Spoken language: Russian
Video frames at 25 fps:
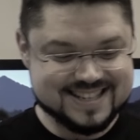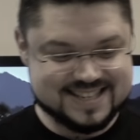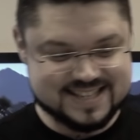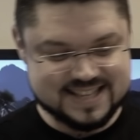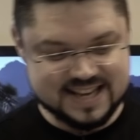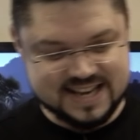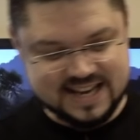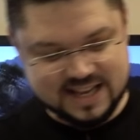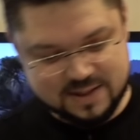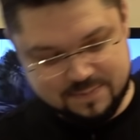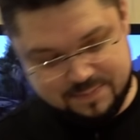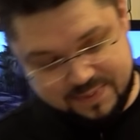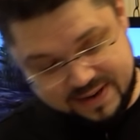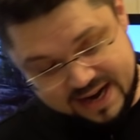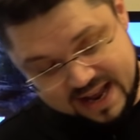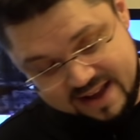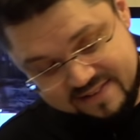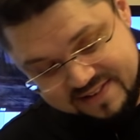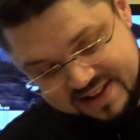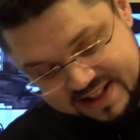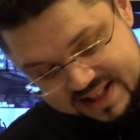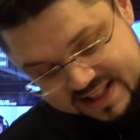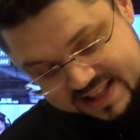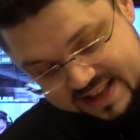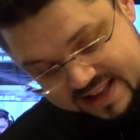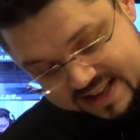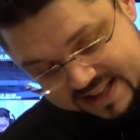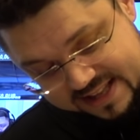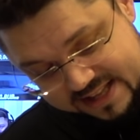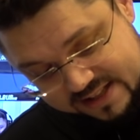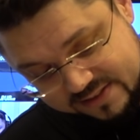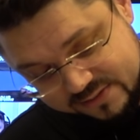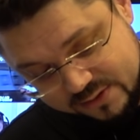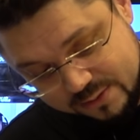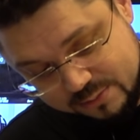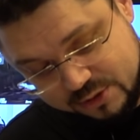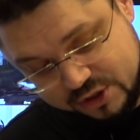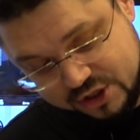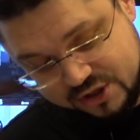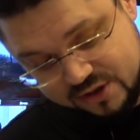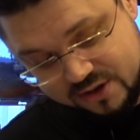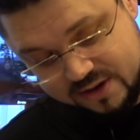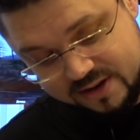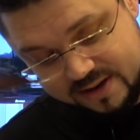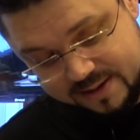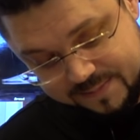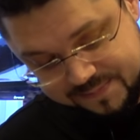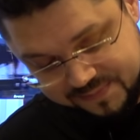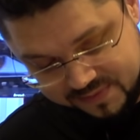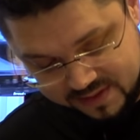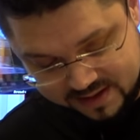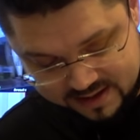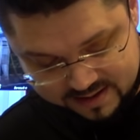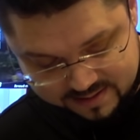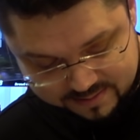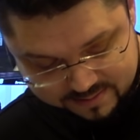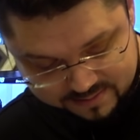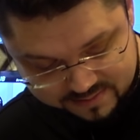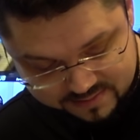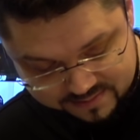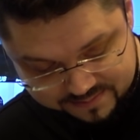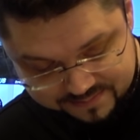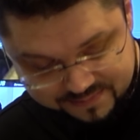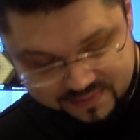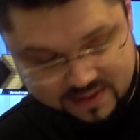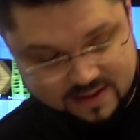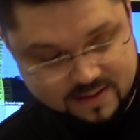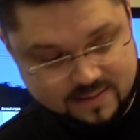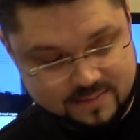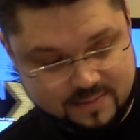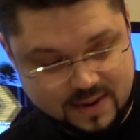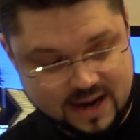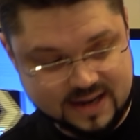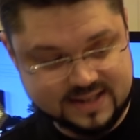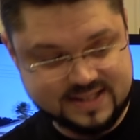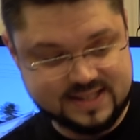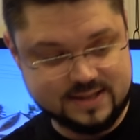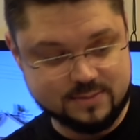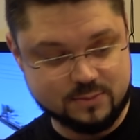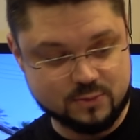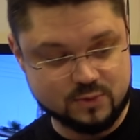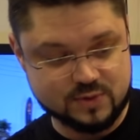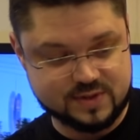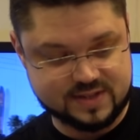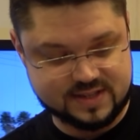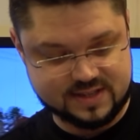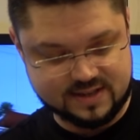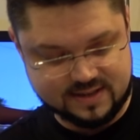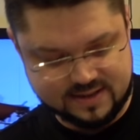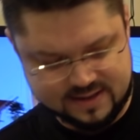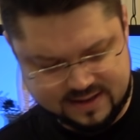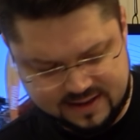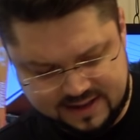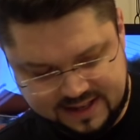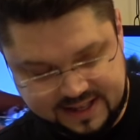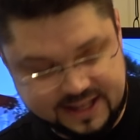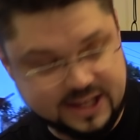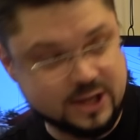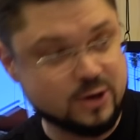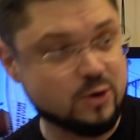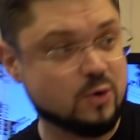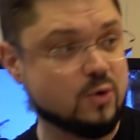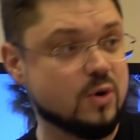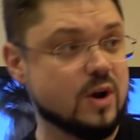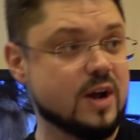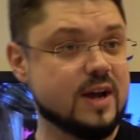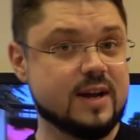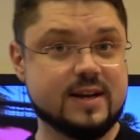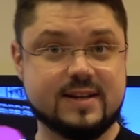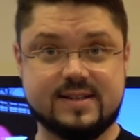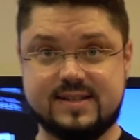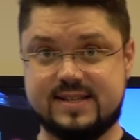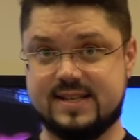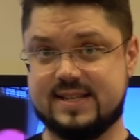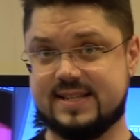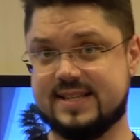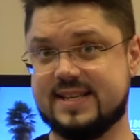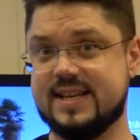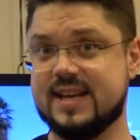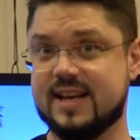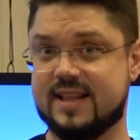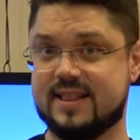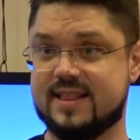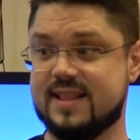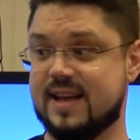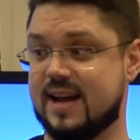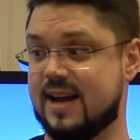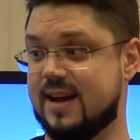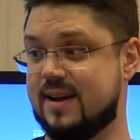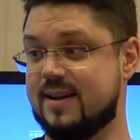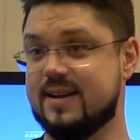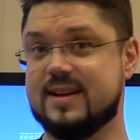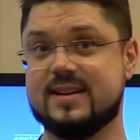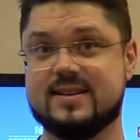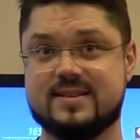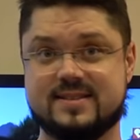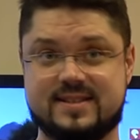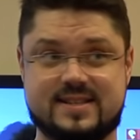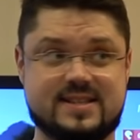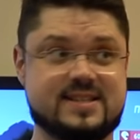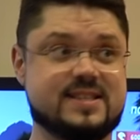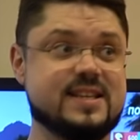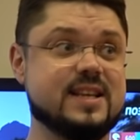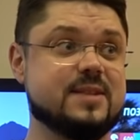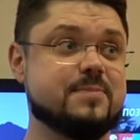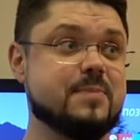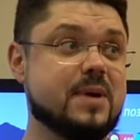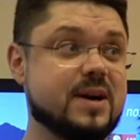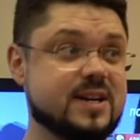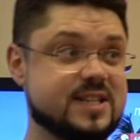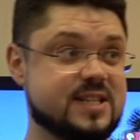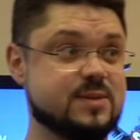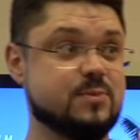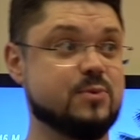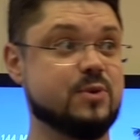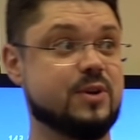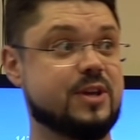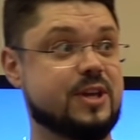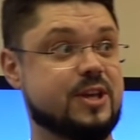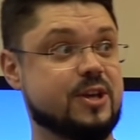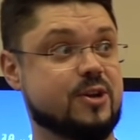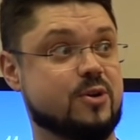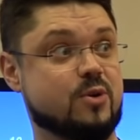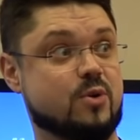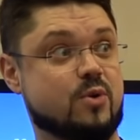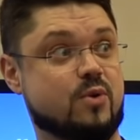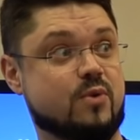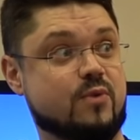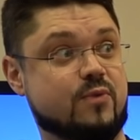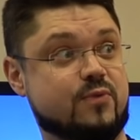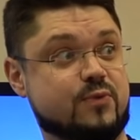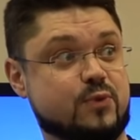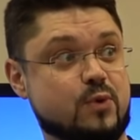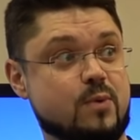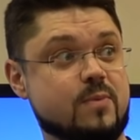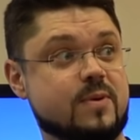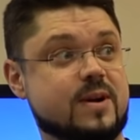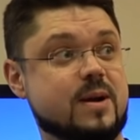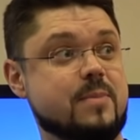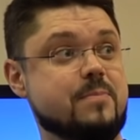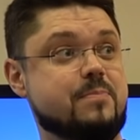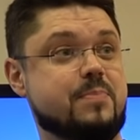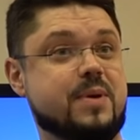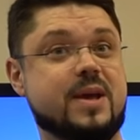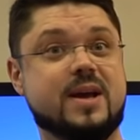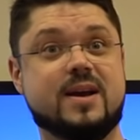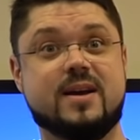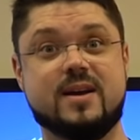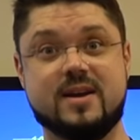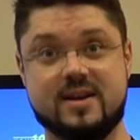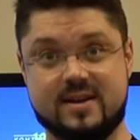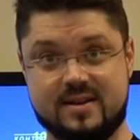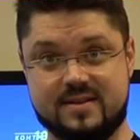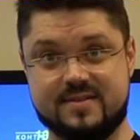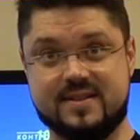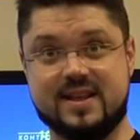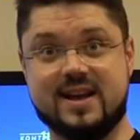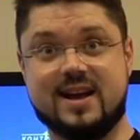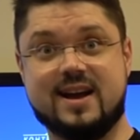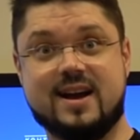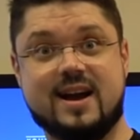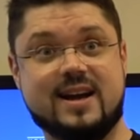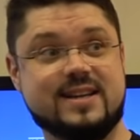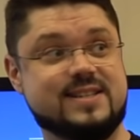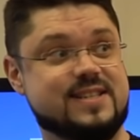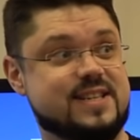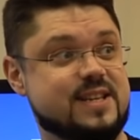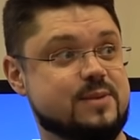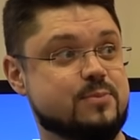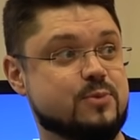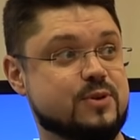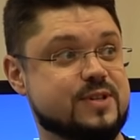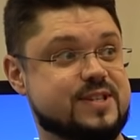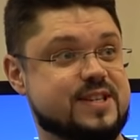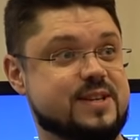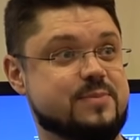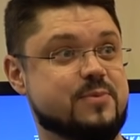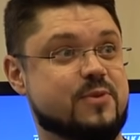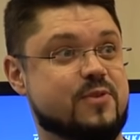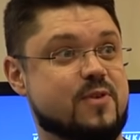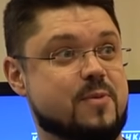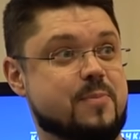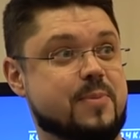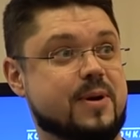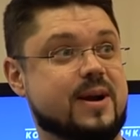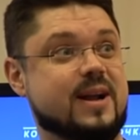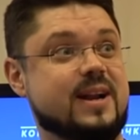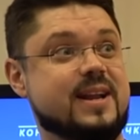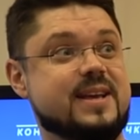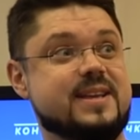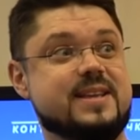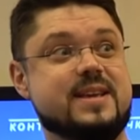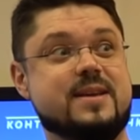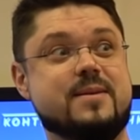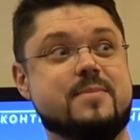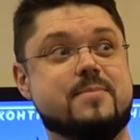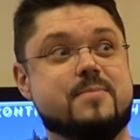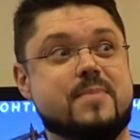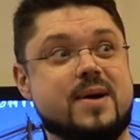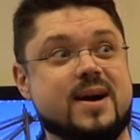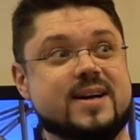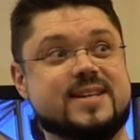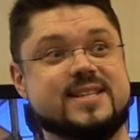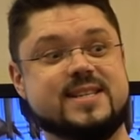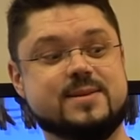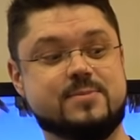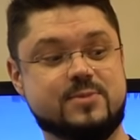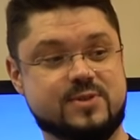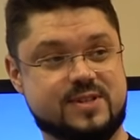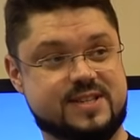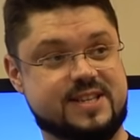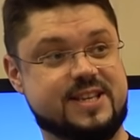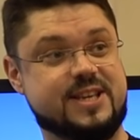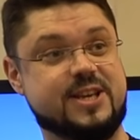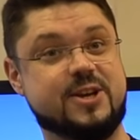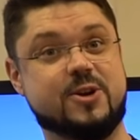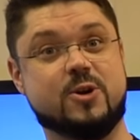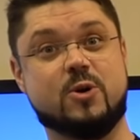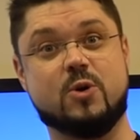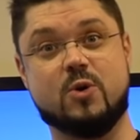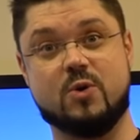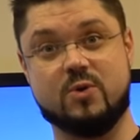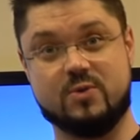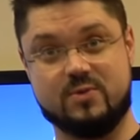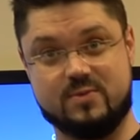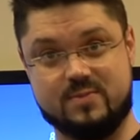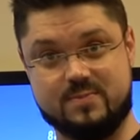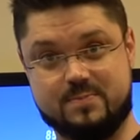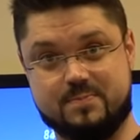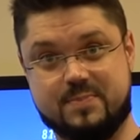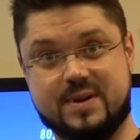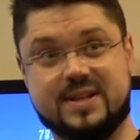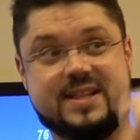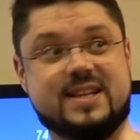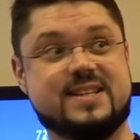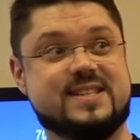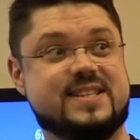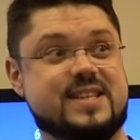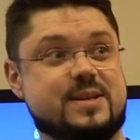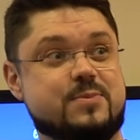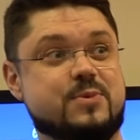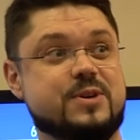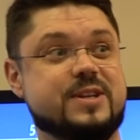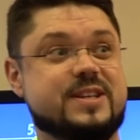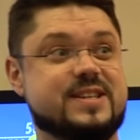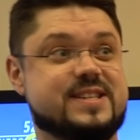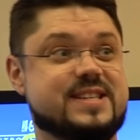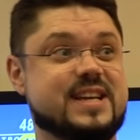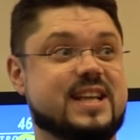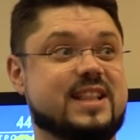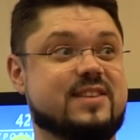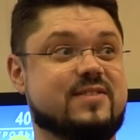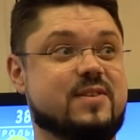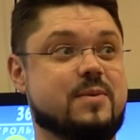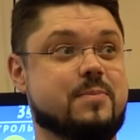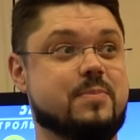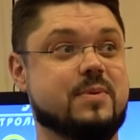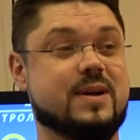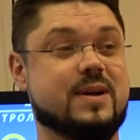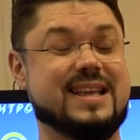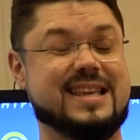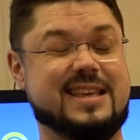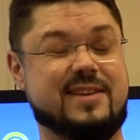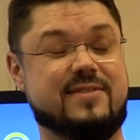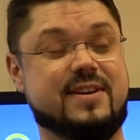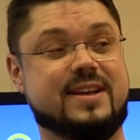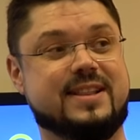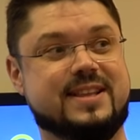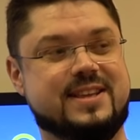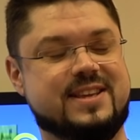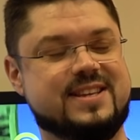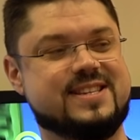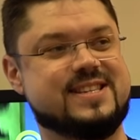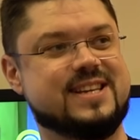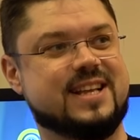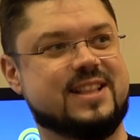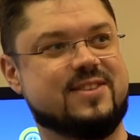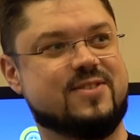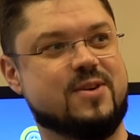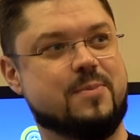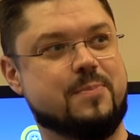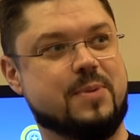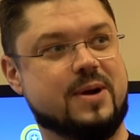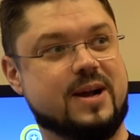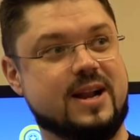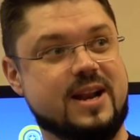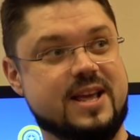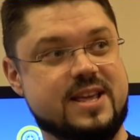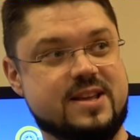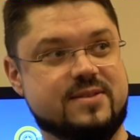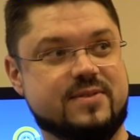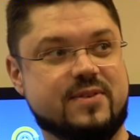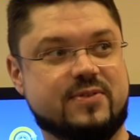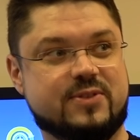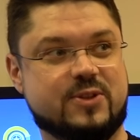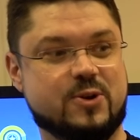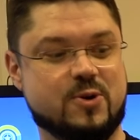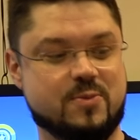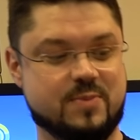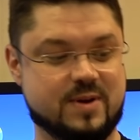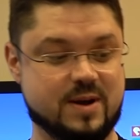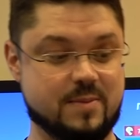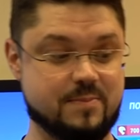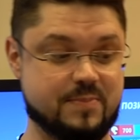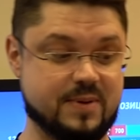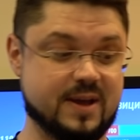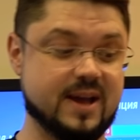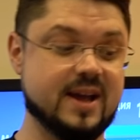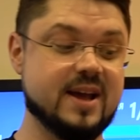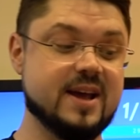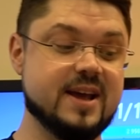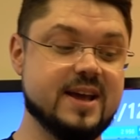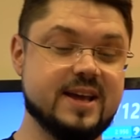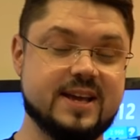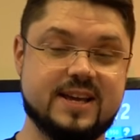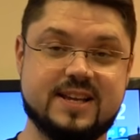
стоят правильные. Дело в том, что Максимус э, Hero здесь не одна. Здесь стоит Maximus Hero в том компе на i7 седьмого поколения, Maximus Hero под i7 10, 9, 10 поколения во втором компе.